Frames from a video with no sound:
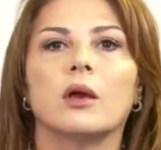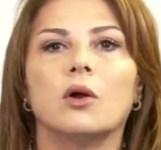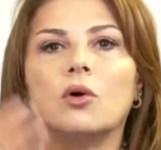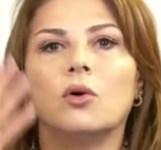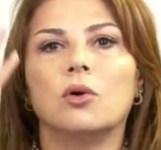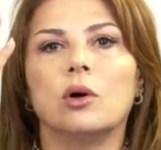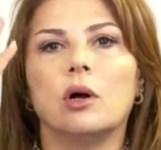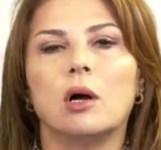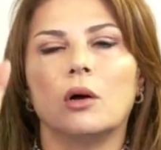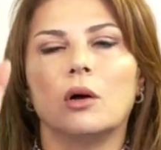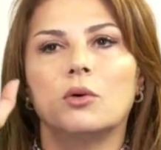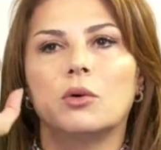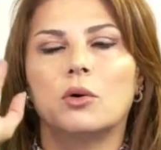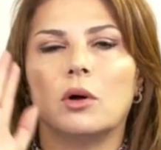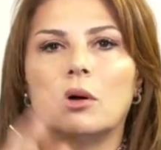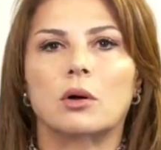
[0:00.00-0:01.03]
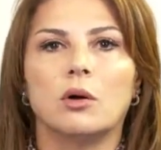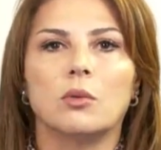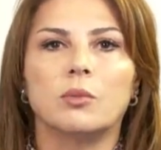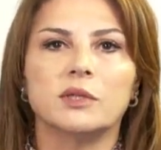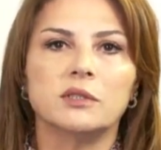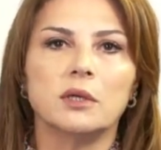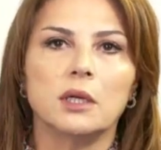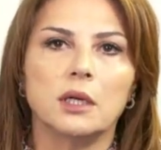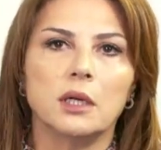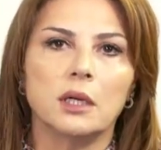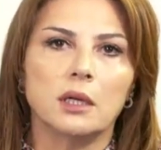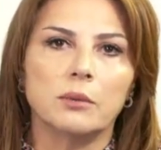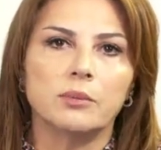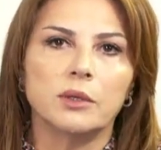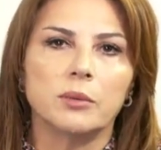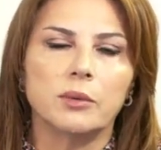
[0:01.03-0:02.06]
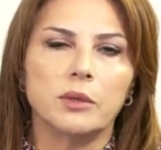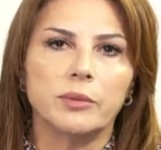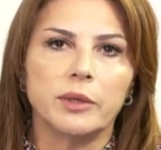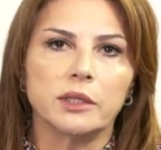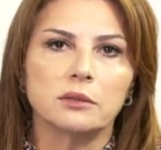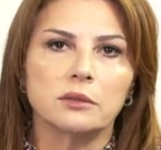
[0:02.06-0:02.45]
وبصلي لربنا بالبيت